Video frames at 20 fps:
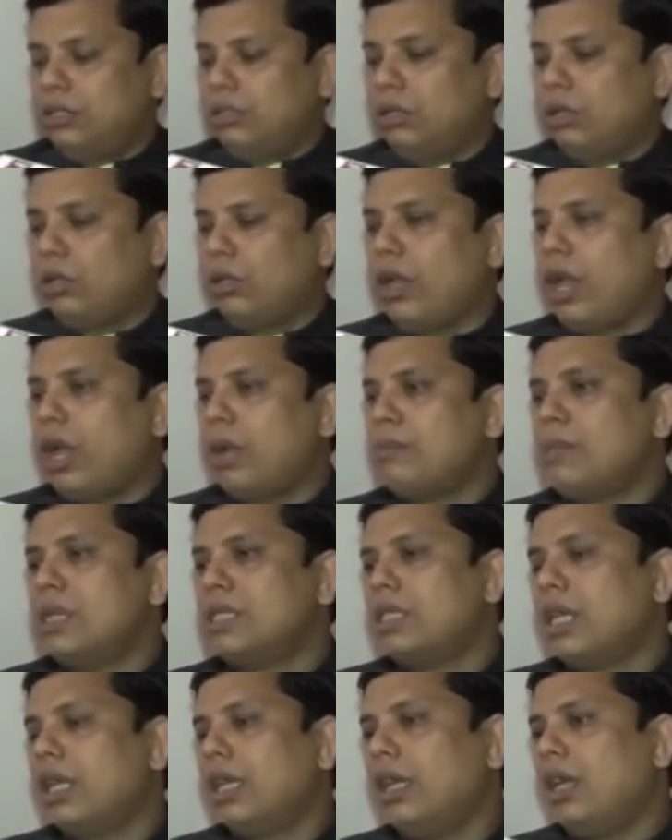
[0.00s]
গত এক
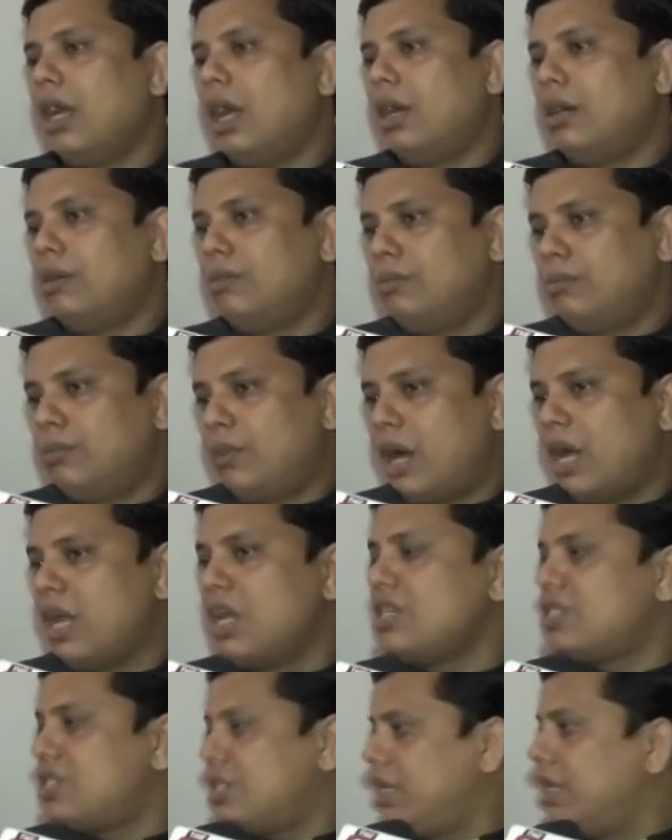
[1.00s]
মাস আগে
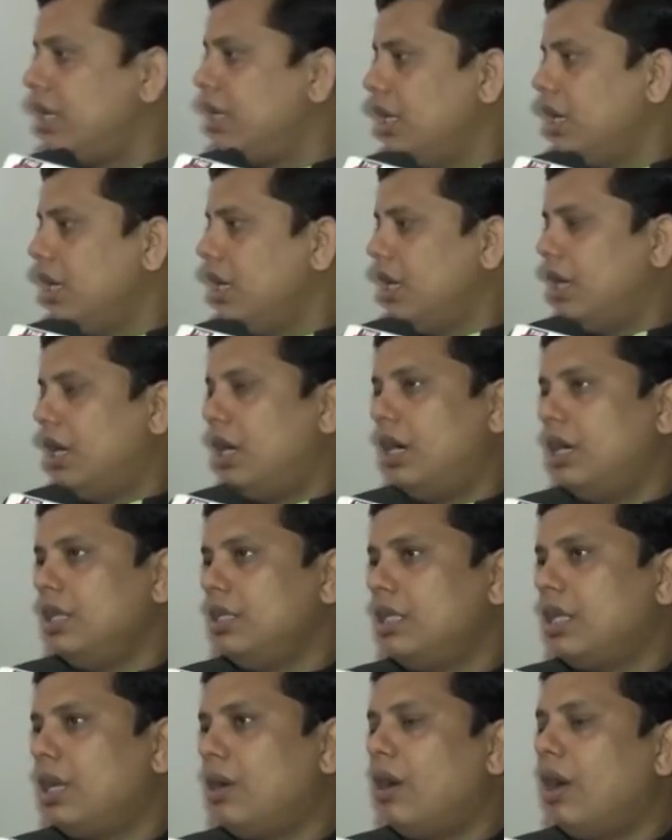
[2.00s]
মহারাষ্ট্রে
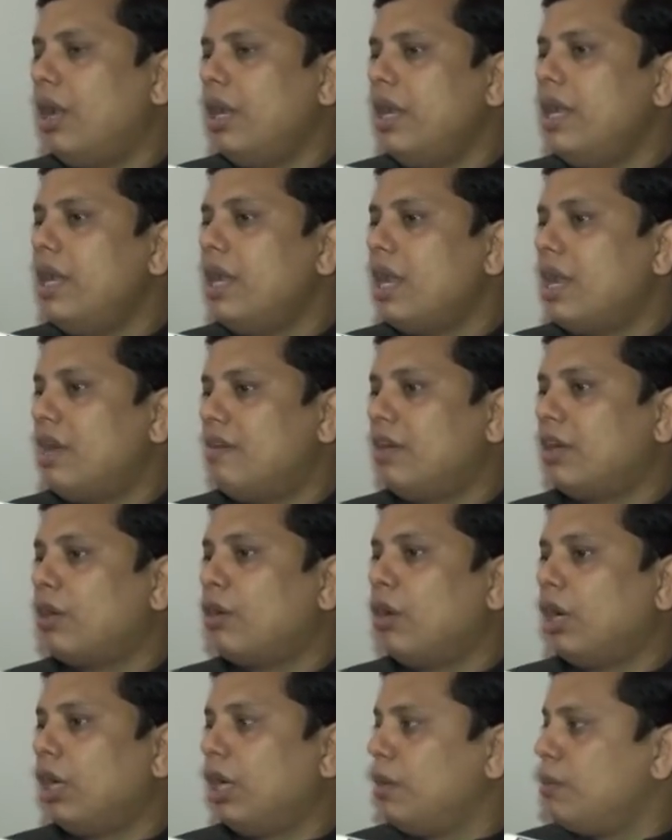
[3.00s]
যেটা অল ইন্ডিয়া রাবার
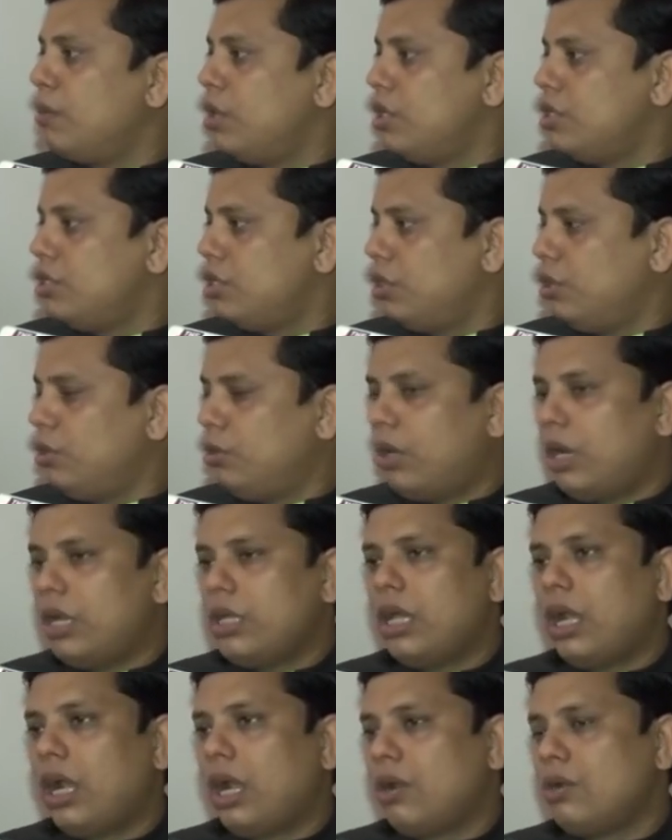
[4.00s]
কনক্লেভ হয়েছিল দু
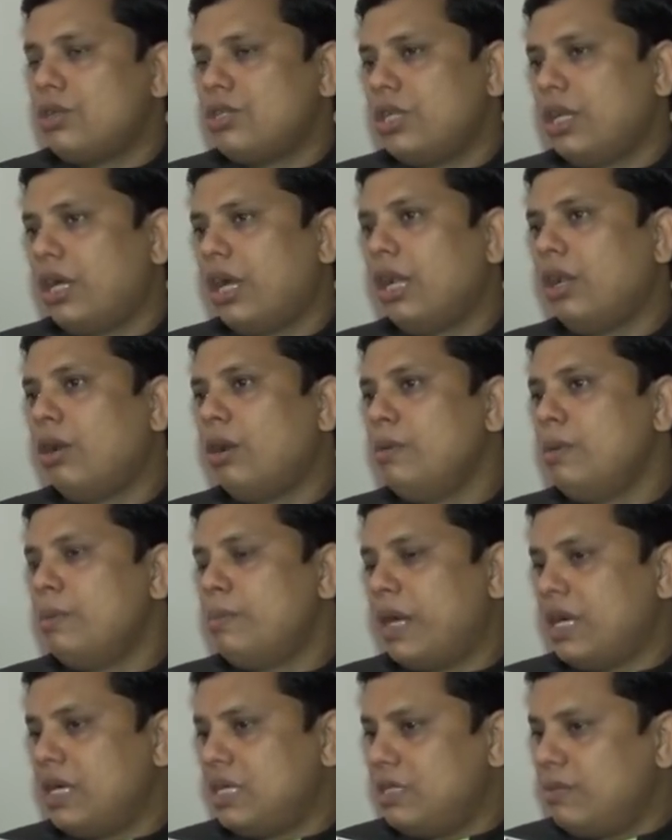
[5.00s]
হাজার সেখানেও আমি
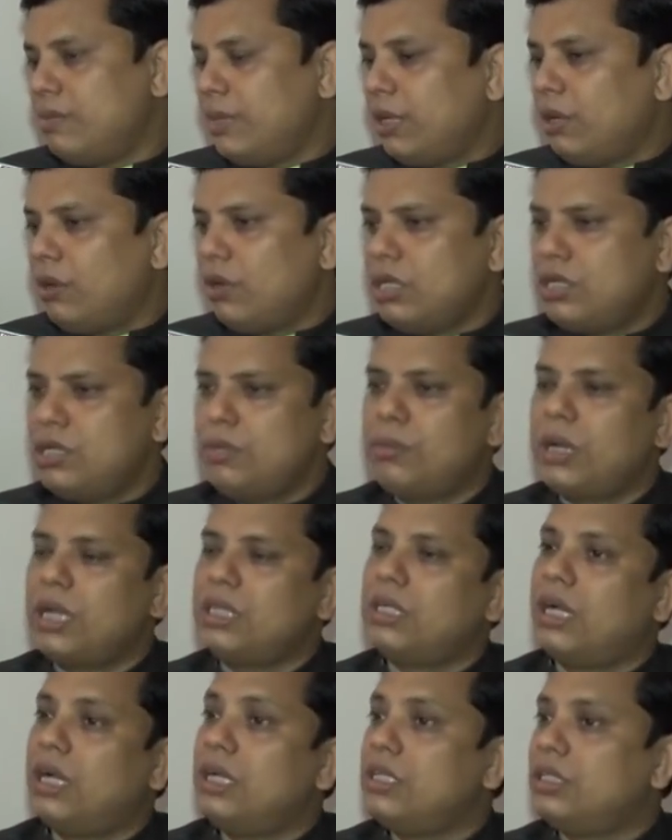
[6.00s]
পার্টিসিপেট করেছি
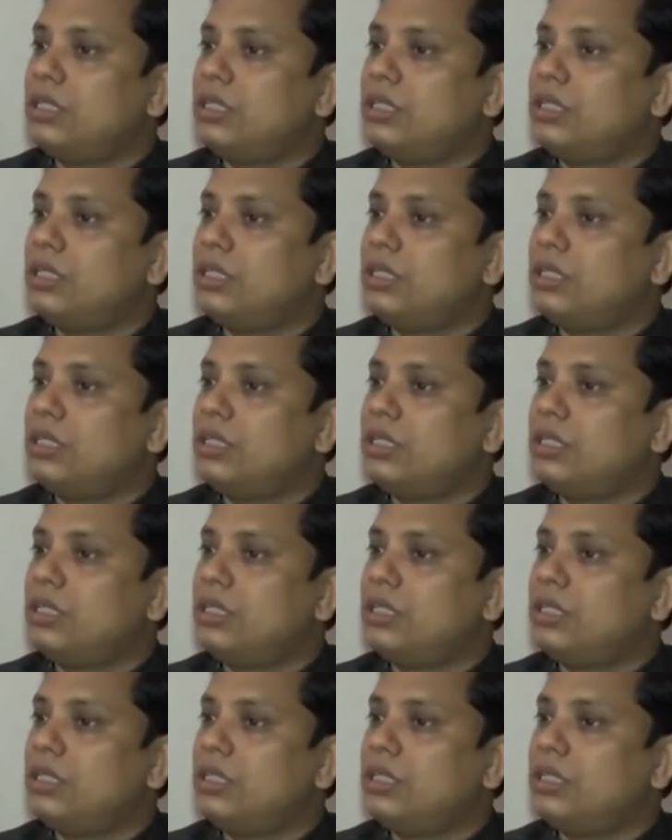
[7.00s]
প্রায় সাড়ে